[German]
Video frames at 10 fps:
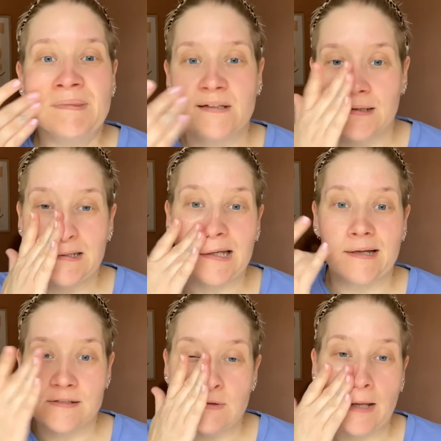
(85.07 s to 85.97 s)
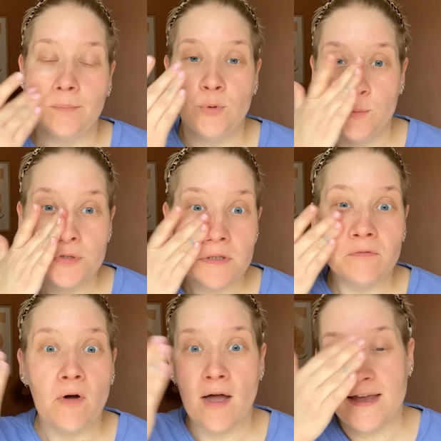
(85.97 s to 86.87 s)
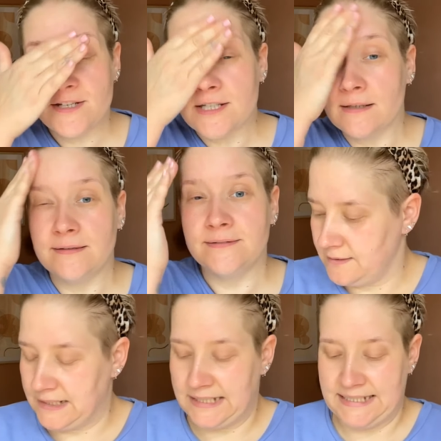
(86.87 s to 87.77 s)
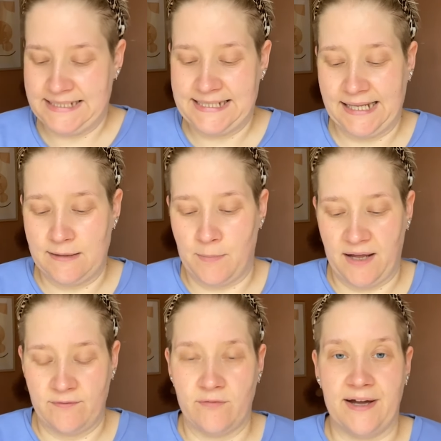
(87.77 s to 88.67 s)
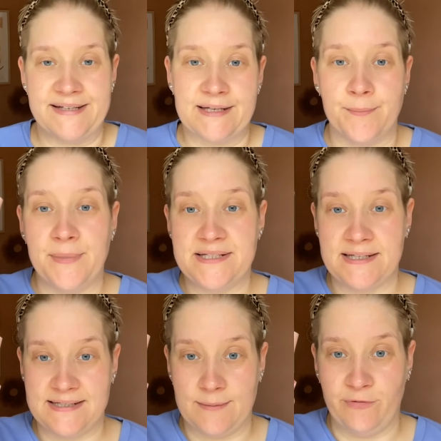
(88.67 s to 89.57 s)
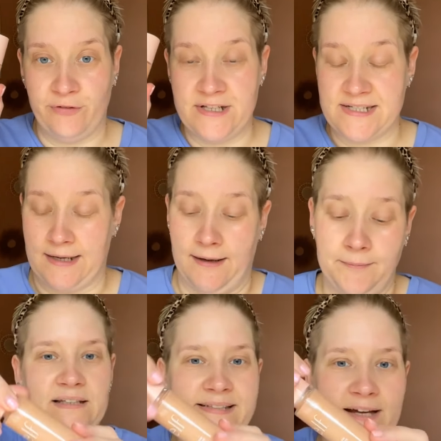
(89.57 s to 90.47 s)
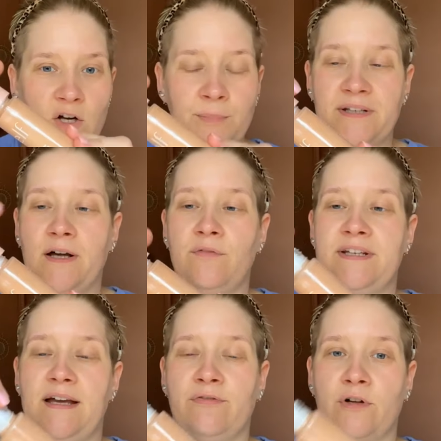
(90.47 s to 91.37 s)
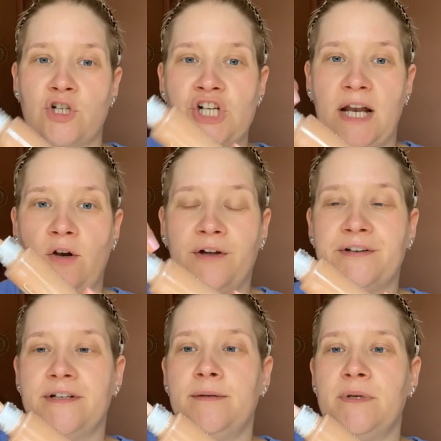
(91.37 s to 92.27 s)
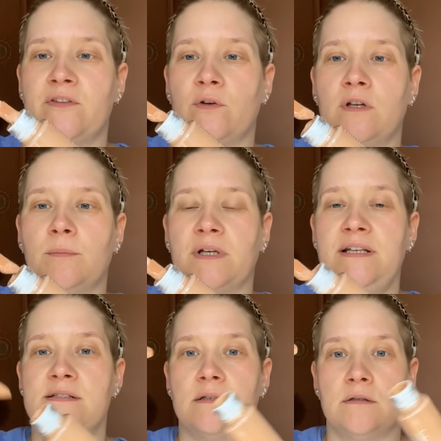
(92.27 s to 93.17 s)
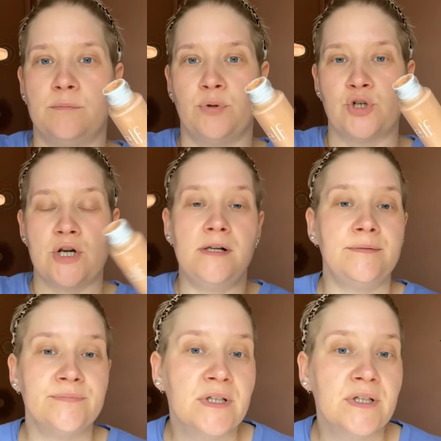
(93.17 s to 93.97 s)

Rieche also wie ein Blümchen für Dann machen wir weiter mit dem Filter. Der kommt genau wie der von Charlotte mit so einem riesen Puschel.